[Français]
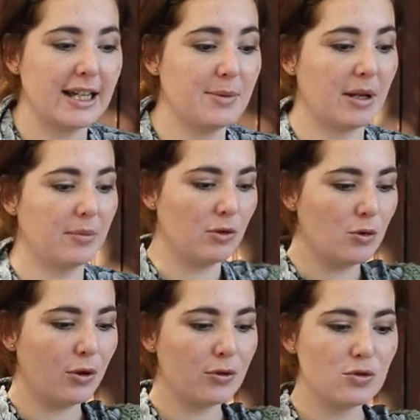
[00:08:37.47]
eh bien,
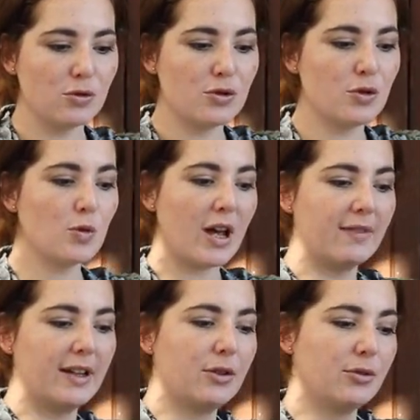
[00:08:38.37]
le prendre du dessus
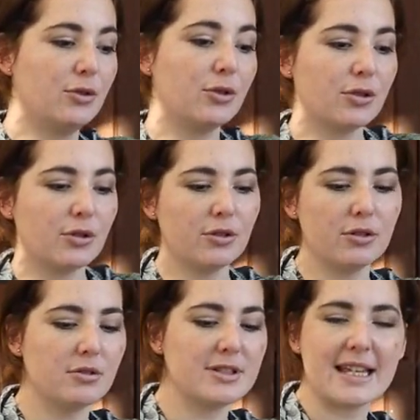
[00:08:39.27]
avec d'autres
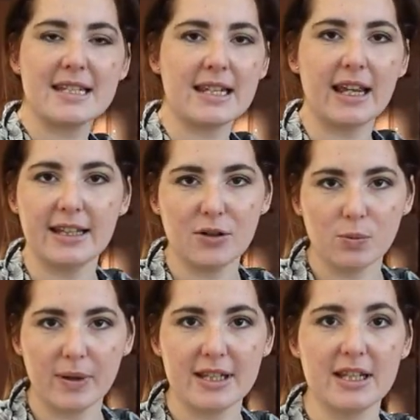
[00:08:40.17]
assiettes et
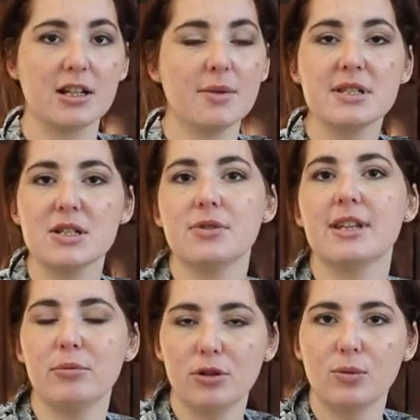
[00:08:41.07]
compagnie, comme si une
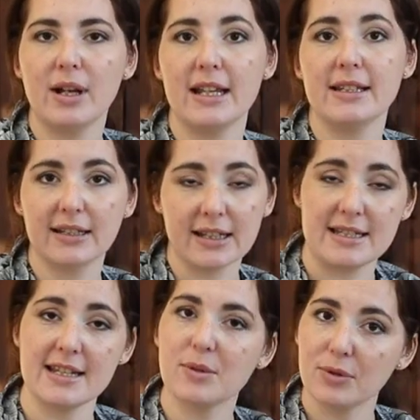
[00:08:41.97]
table de Noël était
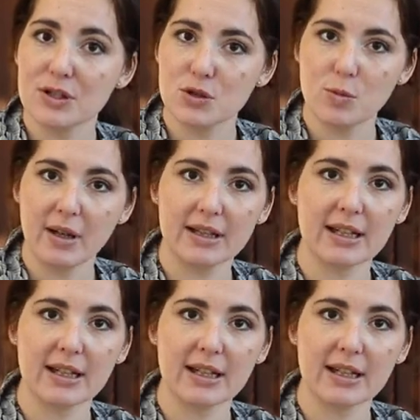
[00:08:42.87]
dressée, ça peut être super